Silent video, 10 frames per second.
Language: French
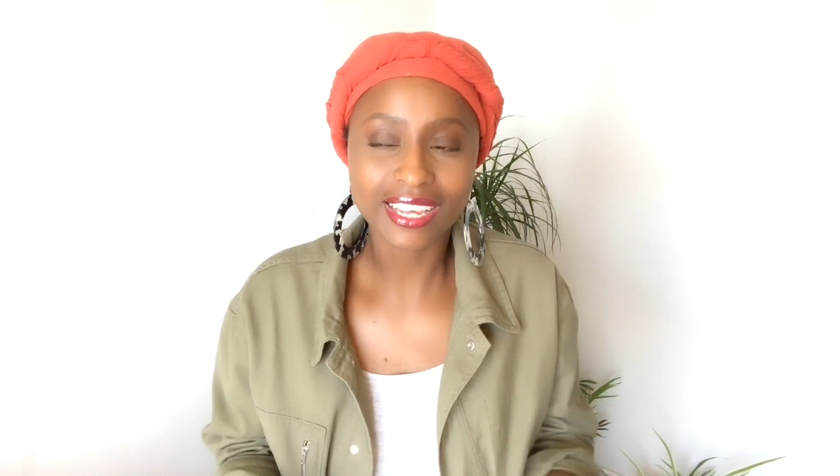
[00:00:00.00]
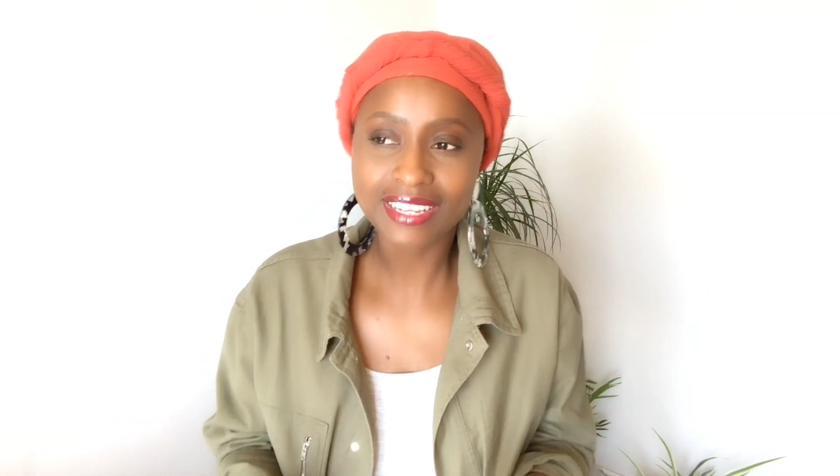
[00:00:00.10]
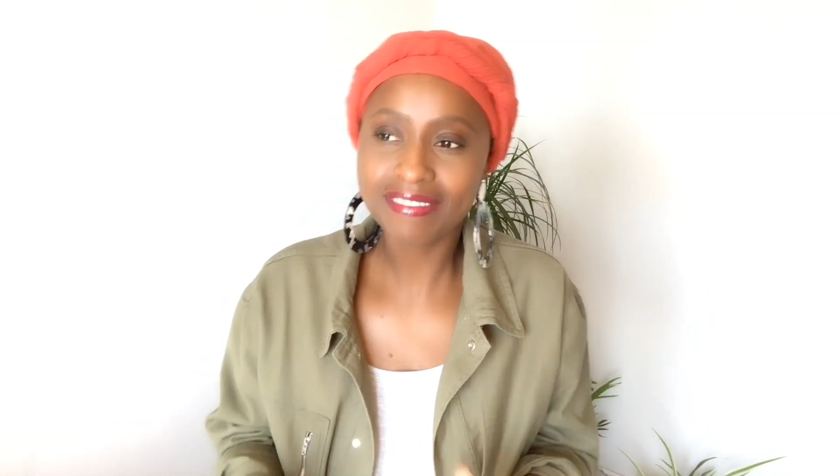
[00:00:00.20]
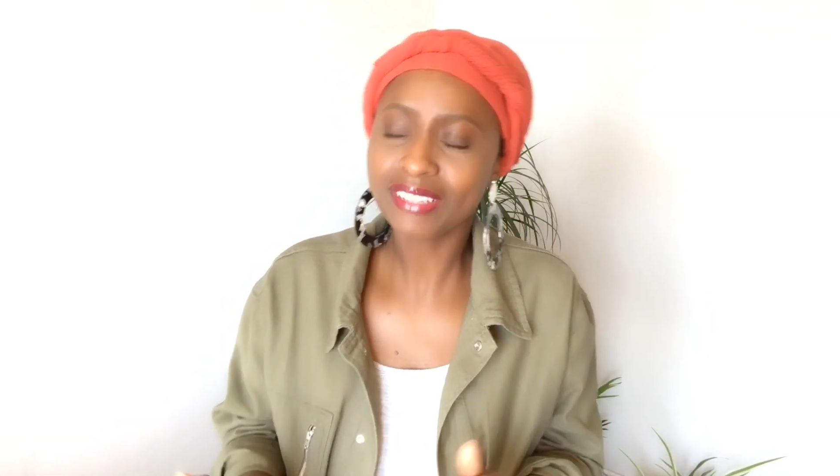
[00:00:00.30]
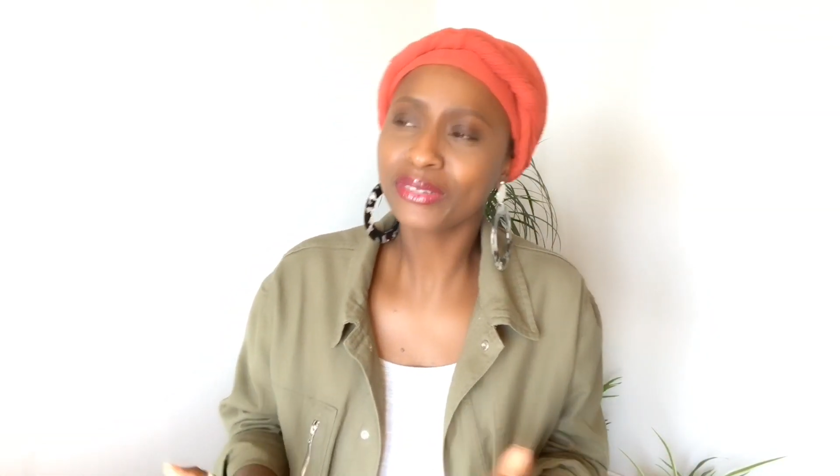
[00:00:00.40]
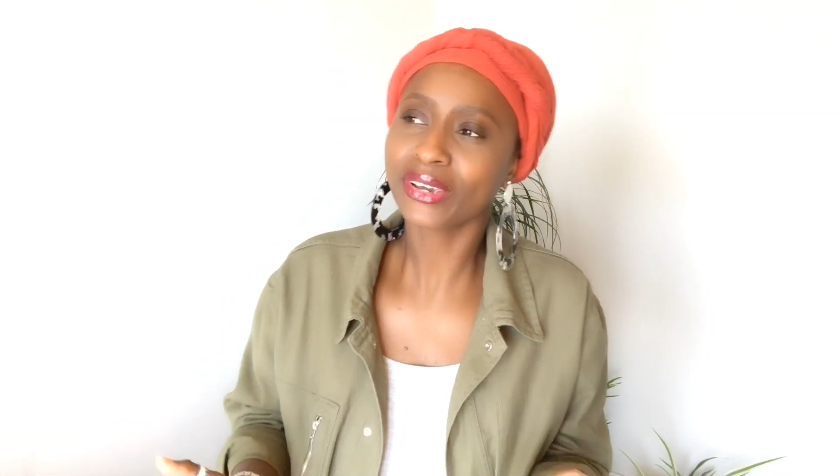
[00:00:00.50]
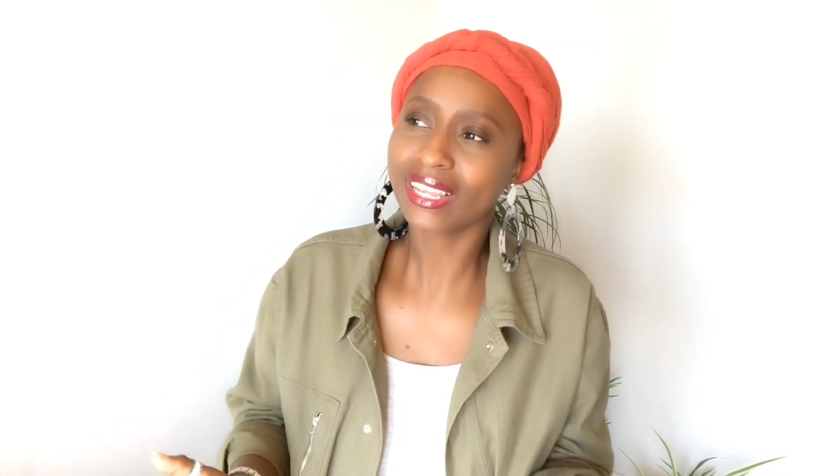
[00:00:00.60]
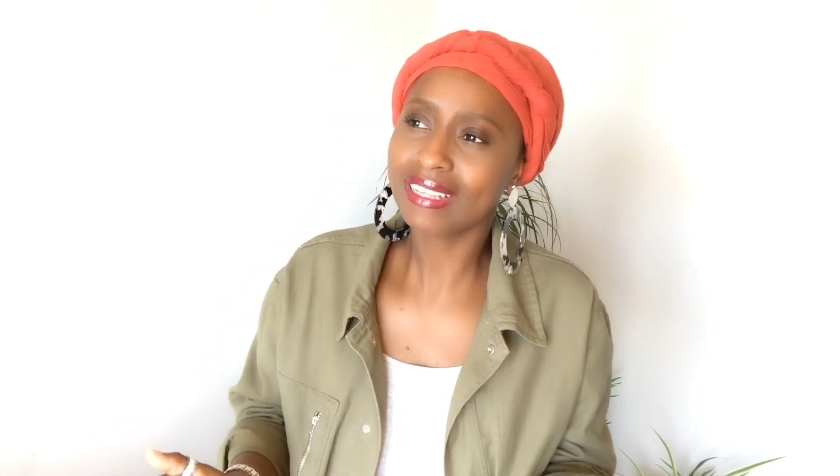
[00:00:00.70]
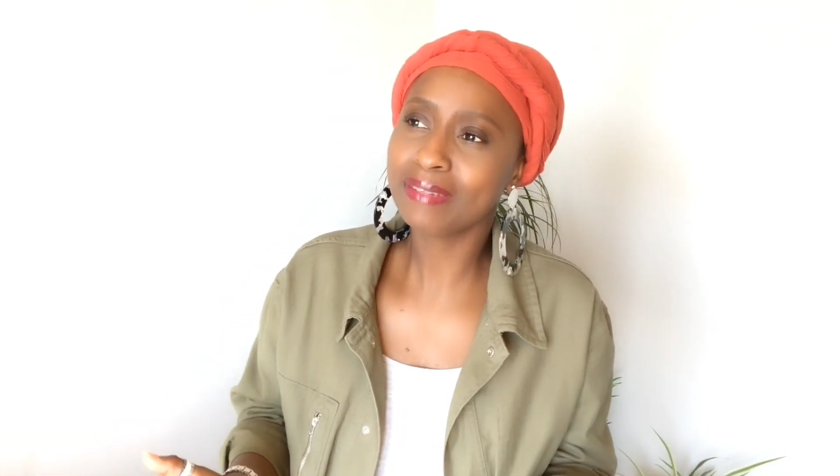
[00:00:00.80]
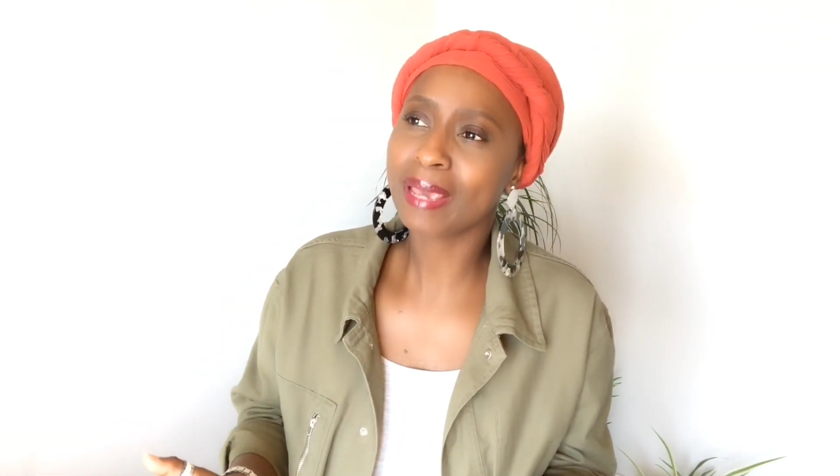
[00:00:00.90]
il va te
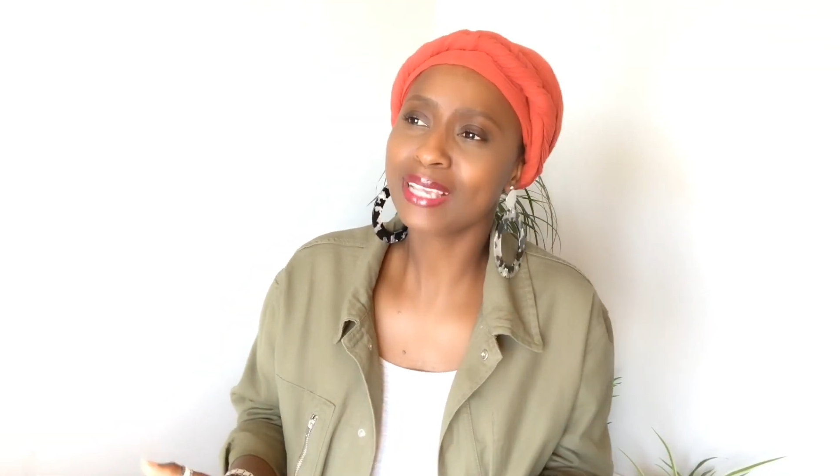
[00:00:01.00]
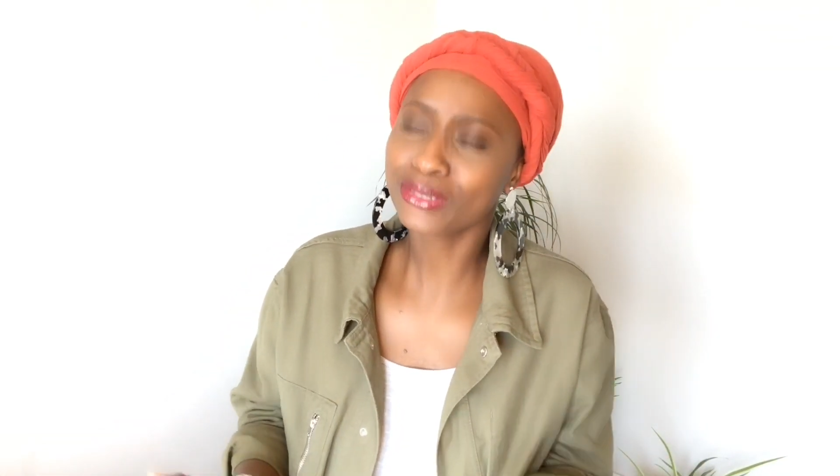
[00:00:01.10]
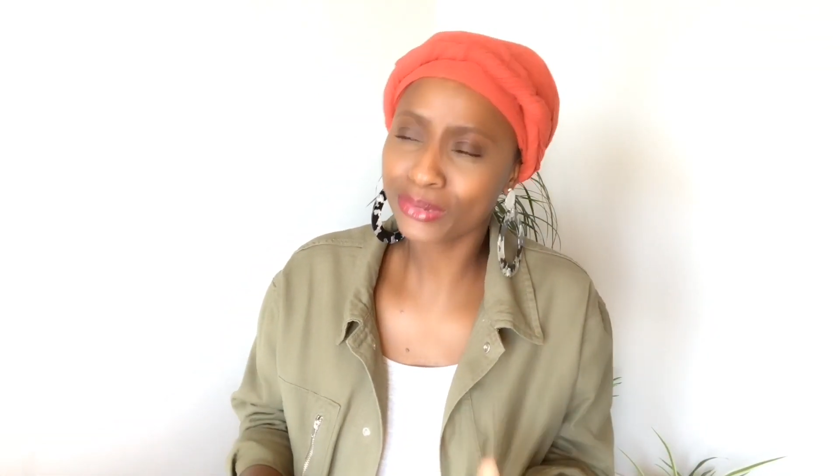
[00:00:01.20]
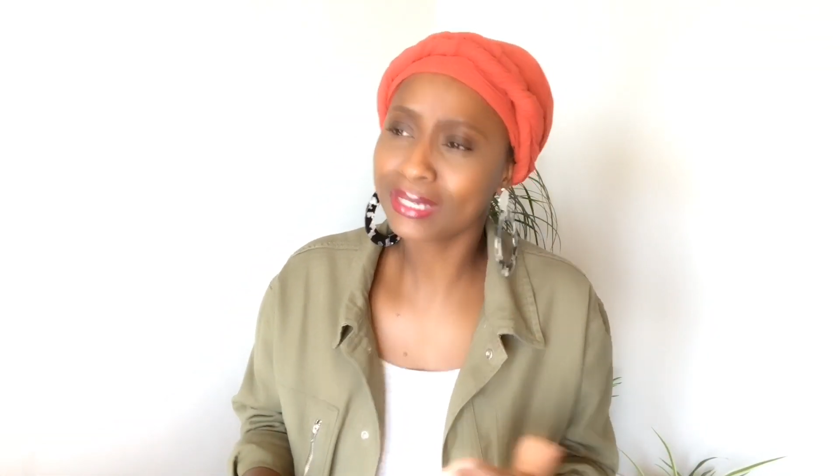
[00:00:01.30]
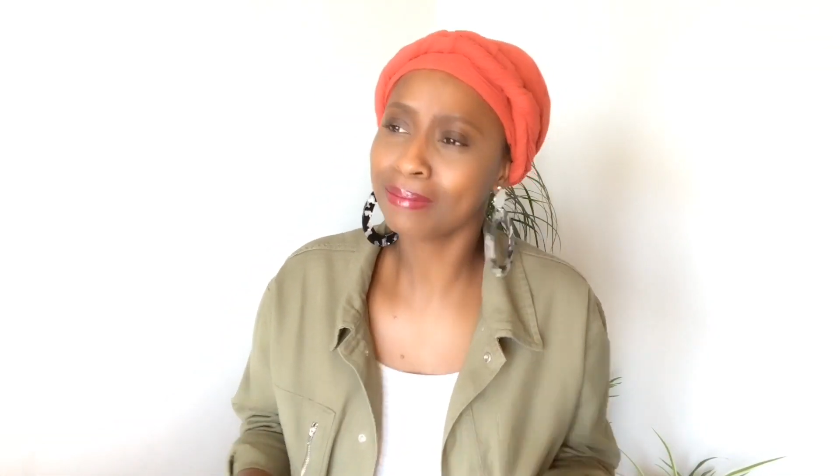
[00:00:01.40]
regarder te dire Mais est-ce que c'est